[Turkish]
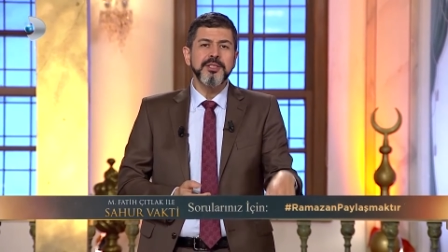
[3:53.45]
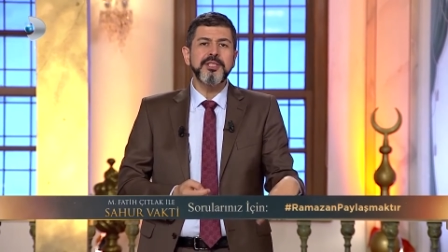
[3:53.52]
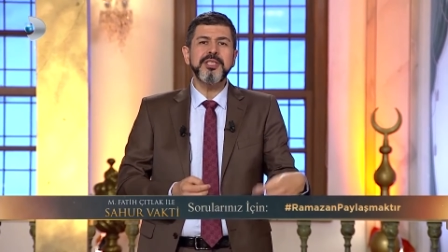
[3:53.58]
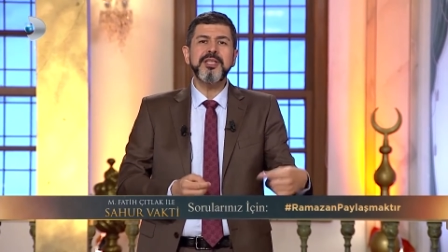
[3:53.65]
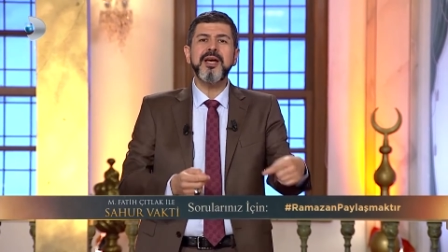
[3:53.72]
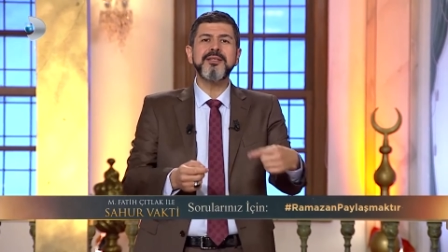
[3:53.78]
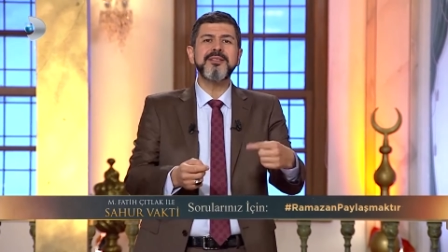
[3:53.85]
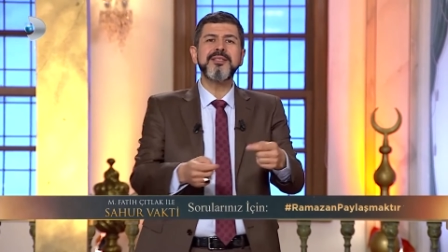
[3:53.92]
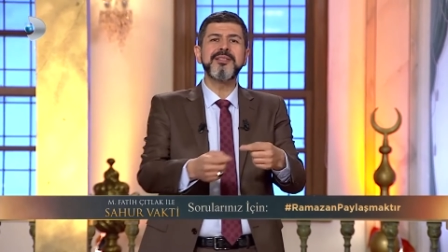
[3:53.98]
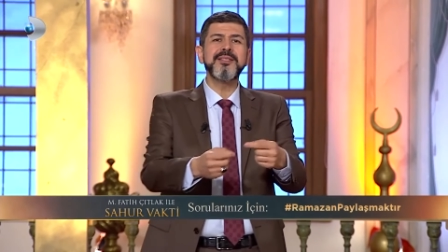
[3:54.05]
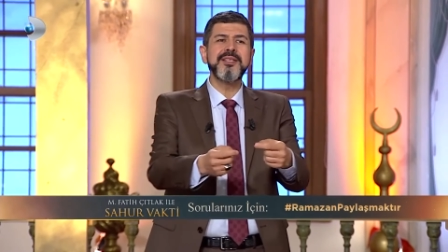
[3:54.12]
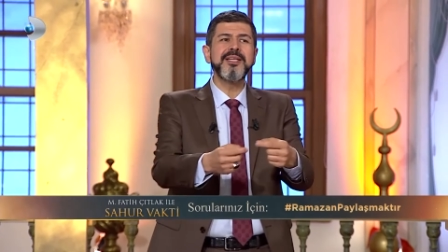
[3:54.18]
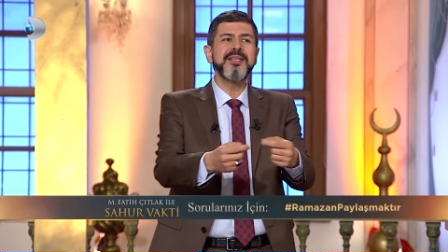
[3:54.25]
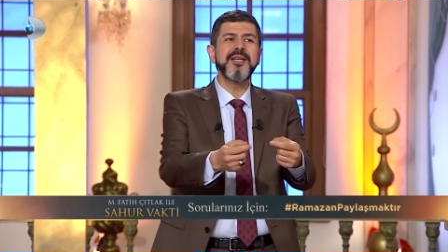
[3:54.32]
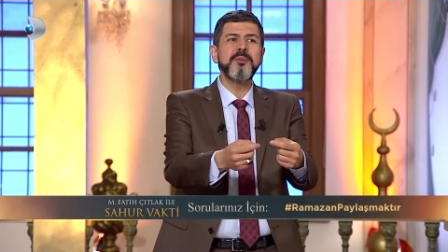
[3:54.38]

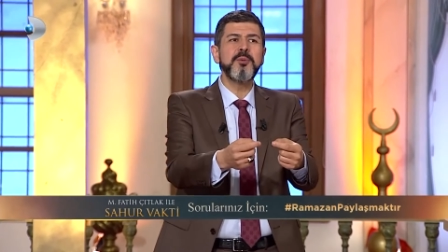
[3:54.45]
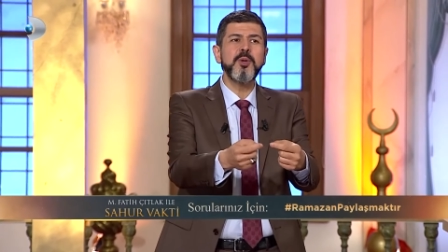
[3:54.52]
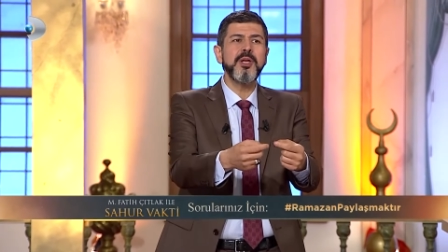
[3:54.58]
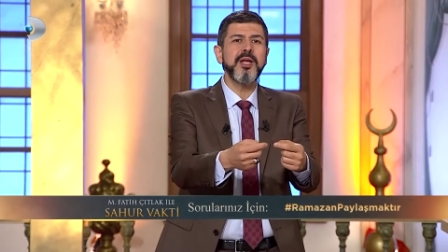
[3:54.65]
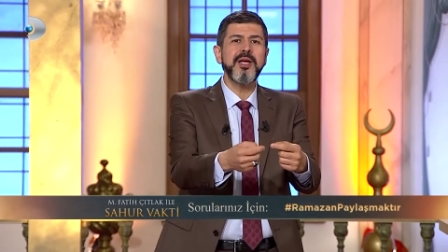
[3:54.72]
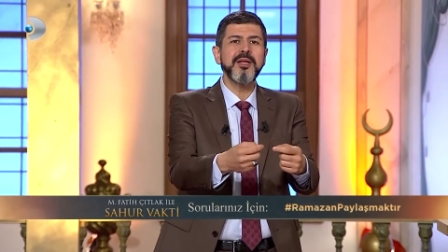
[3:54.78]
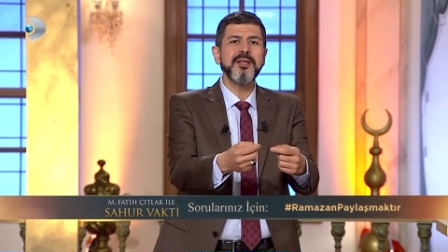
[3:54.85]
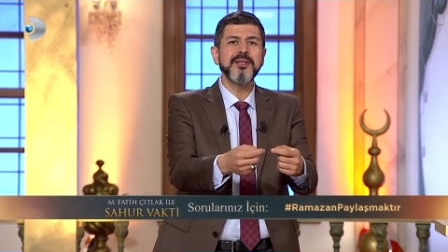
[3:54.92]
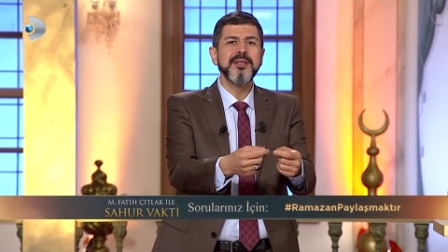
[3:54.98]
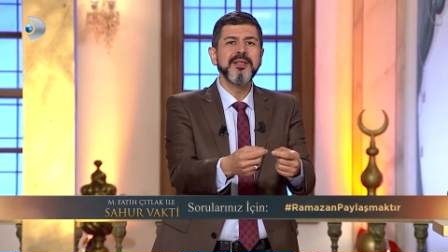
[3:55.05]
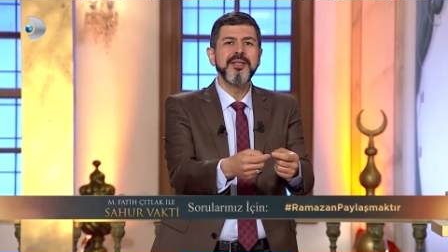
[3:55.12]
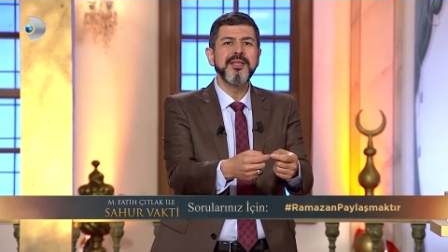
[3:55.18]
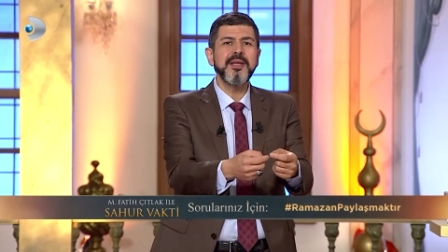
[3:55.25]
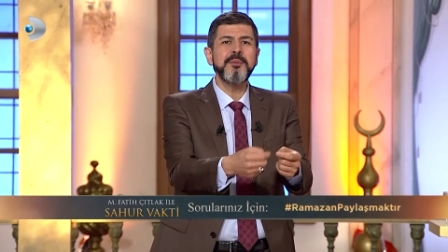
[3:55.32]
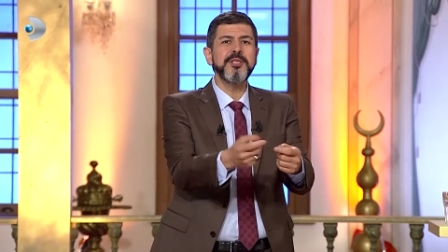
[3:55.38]
Çıkartırdı yine böyle
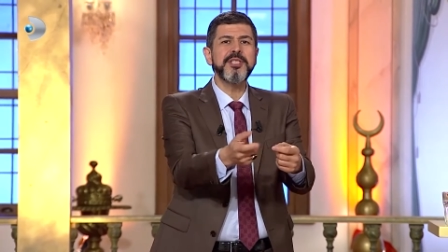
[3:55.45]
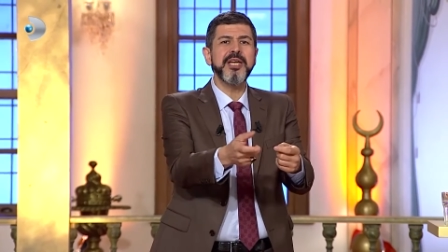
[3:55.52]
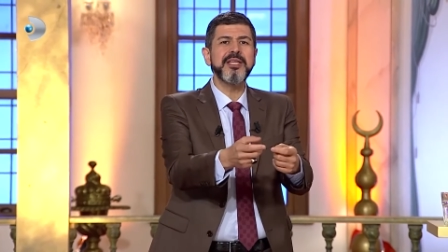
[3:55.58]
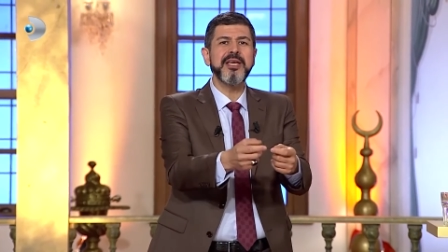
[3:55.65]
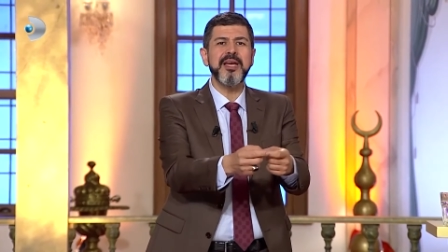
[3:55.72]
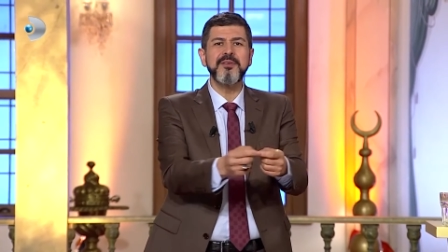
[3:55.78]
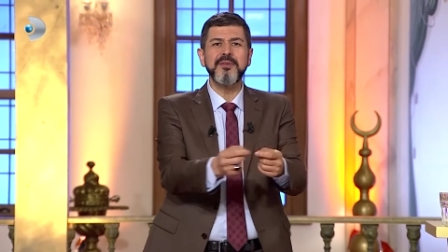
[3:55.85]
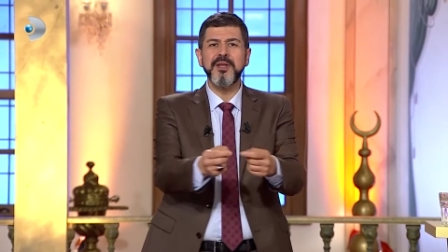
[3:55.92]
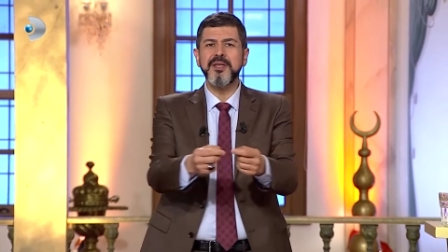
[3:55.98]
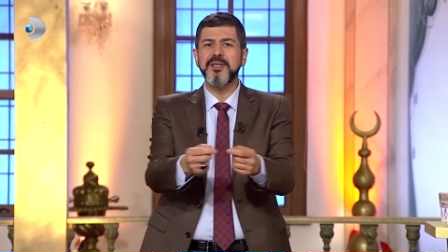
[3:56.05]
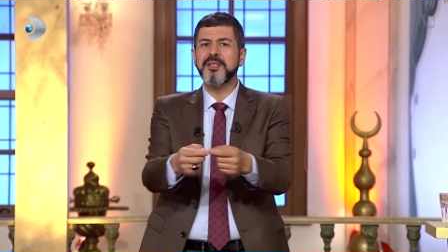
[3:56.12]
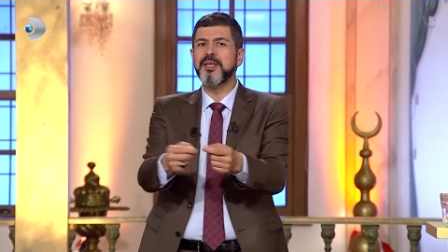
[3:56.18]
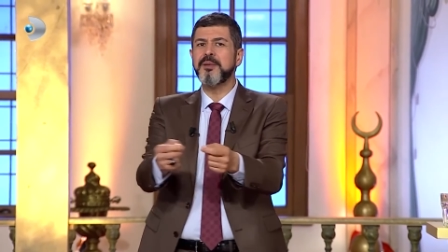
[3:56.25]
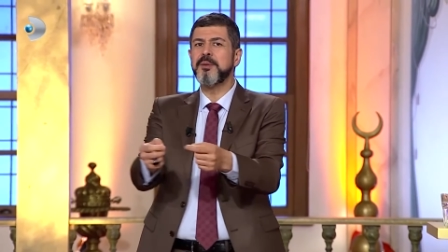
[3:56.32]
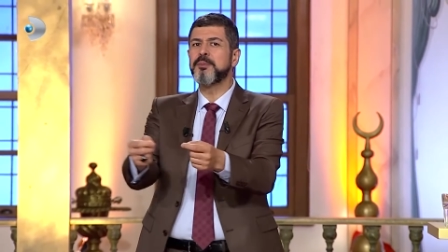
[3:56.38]
ya bir şeker
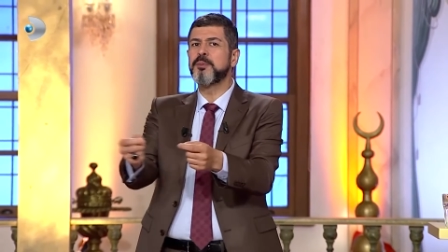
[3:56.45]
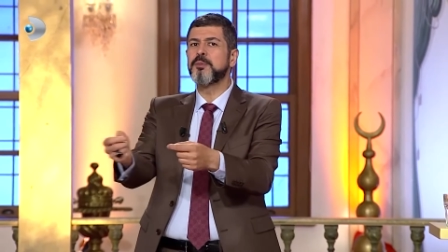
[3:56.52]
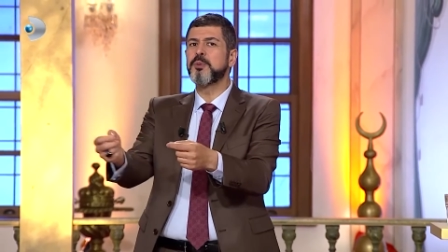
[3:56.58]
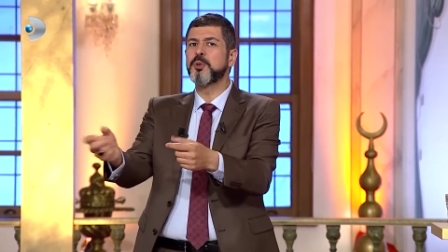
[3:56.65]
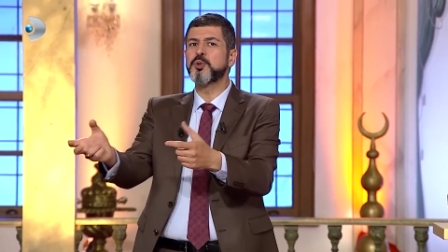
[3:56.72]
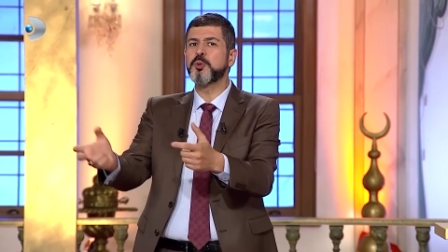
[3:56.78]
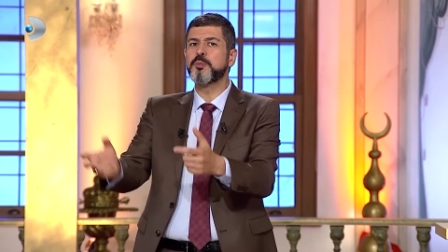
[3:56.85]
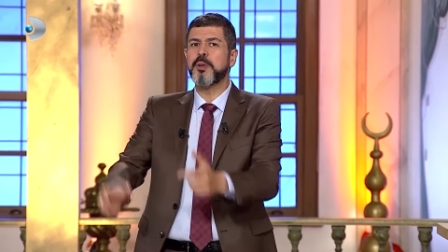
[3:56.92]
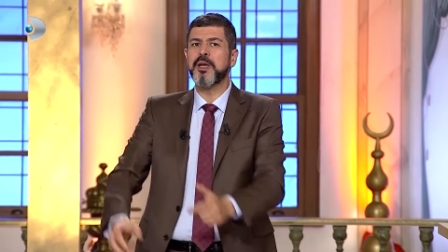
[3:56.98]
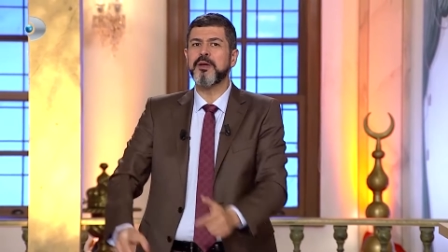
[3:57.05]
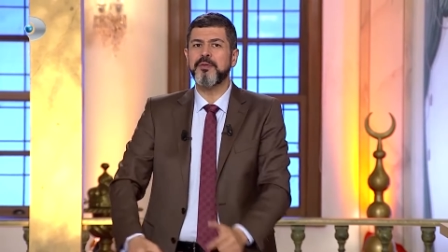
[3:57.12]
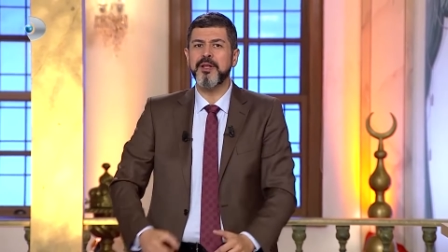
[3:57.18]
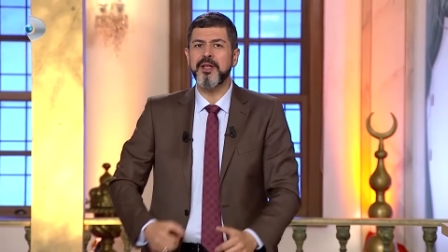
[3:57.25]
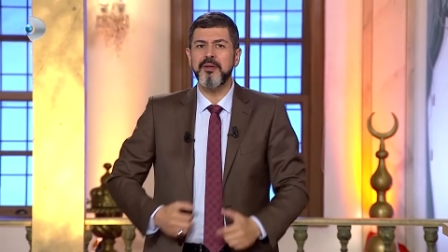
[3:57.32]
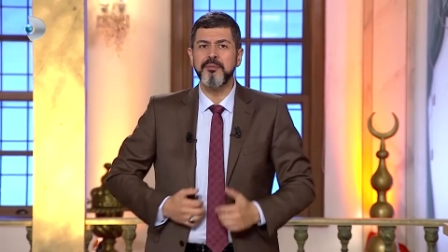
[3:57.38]
verirdi ya bir bozuk
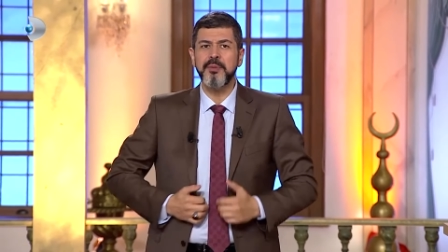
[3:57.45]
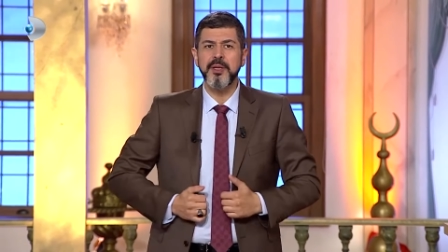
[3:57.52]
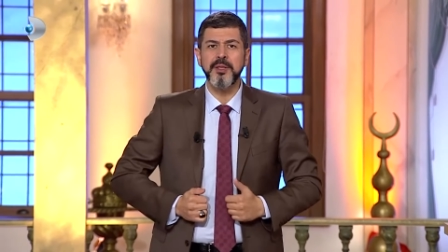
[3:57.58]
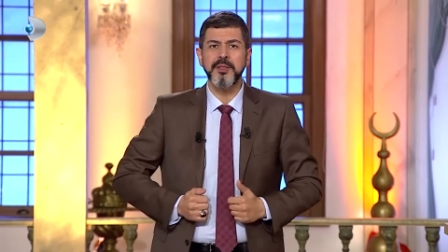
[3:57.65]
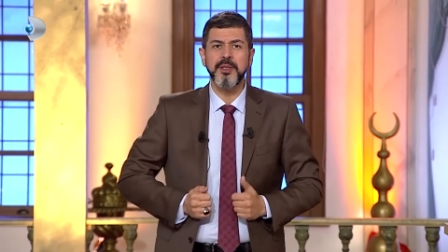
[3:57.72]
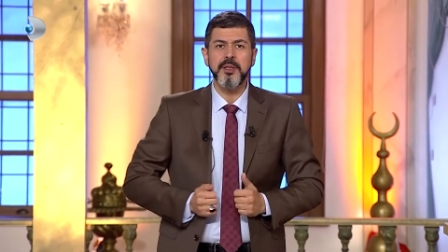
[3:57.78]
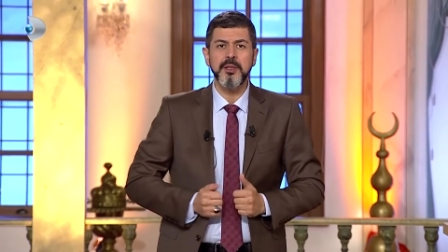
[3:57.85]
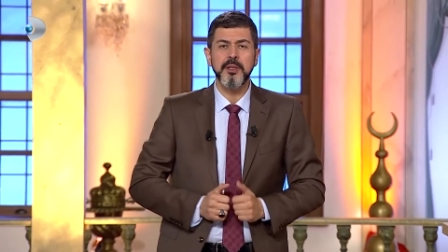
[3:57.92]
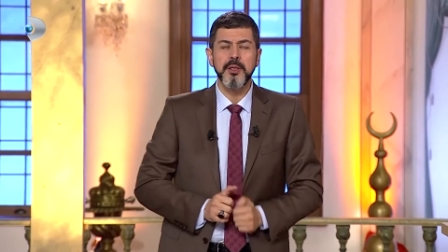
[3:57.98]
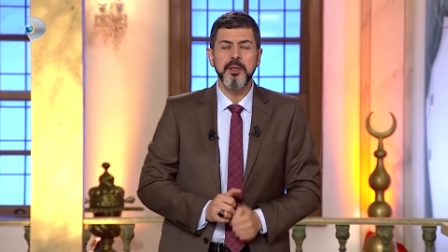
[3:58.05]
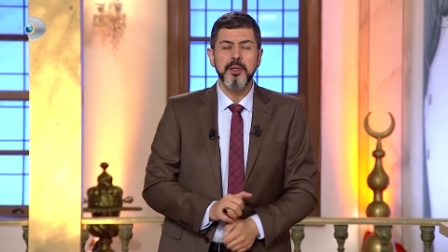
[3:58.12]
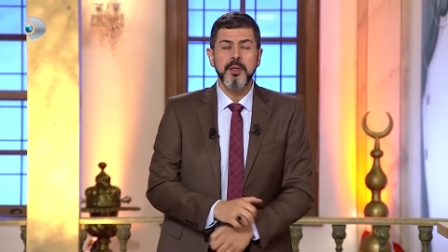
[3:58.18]
para falan verirdi.